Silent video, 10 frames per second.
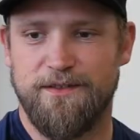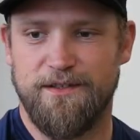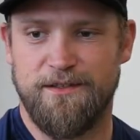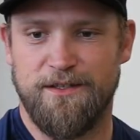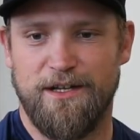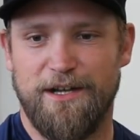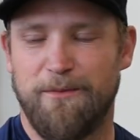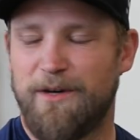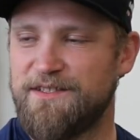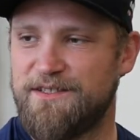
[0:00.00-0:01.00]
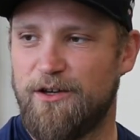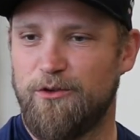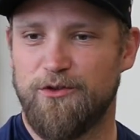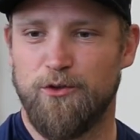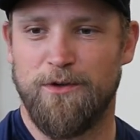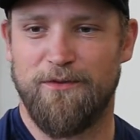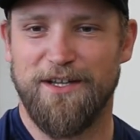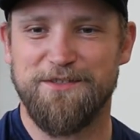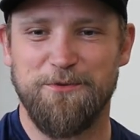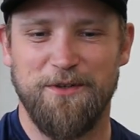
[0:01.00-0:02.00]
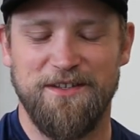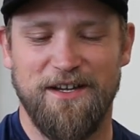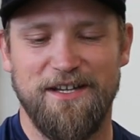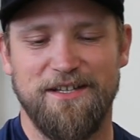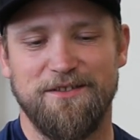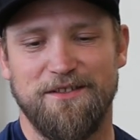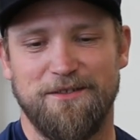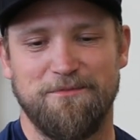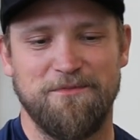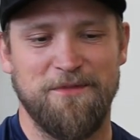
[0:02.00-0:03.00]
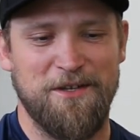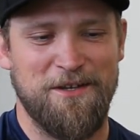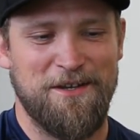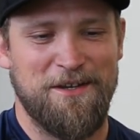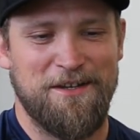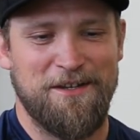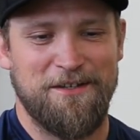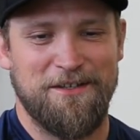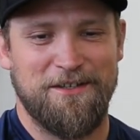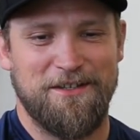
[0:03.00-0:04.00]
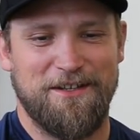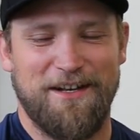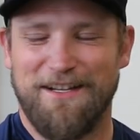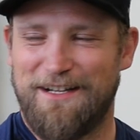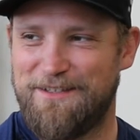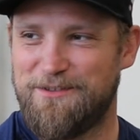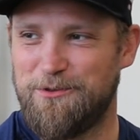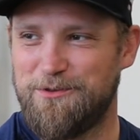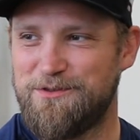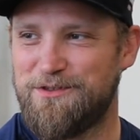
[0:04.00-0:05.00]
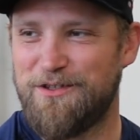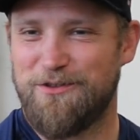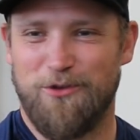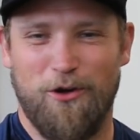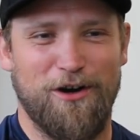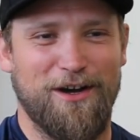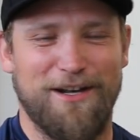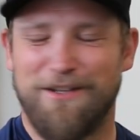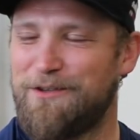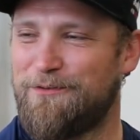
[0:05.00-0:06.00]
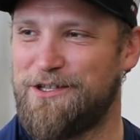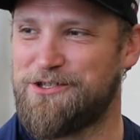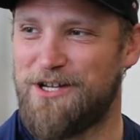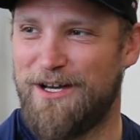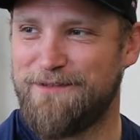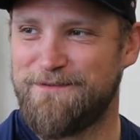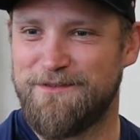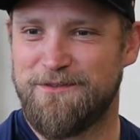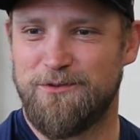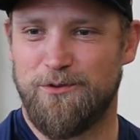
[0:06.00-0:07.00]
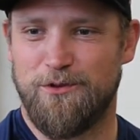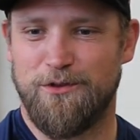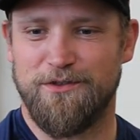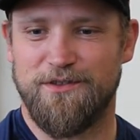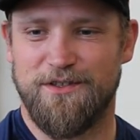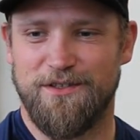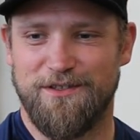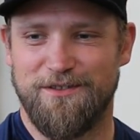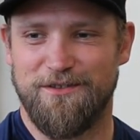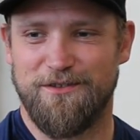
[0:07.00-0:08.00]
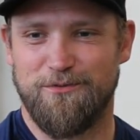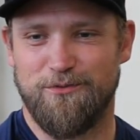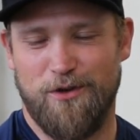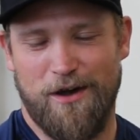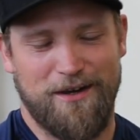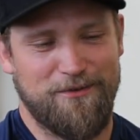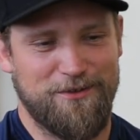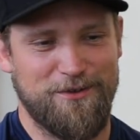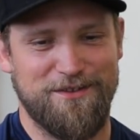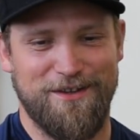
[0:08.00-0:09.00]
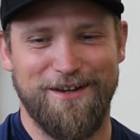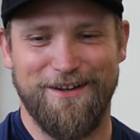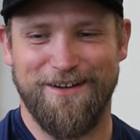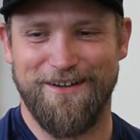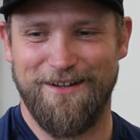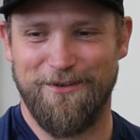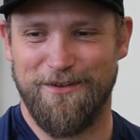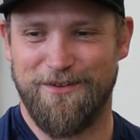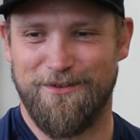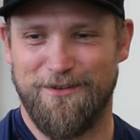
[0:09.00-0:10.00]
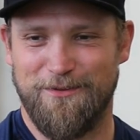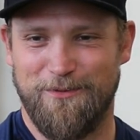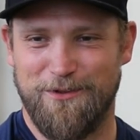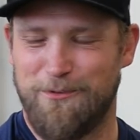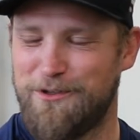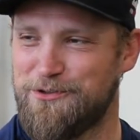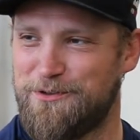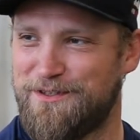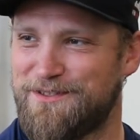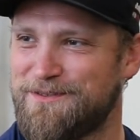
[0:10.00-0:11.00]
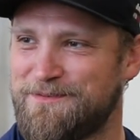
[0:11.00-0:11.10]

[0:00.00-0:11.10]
Die Kleine macht sich auch super, wächst und gedeiht. Ähm, in der Nacht lässt sie uns ja, relativ viel schlafen und ja, was soll ich sagen? Also es ist was Wunderschönes.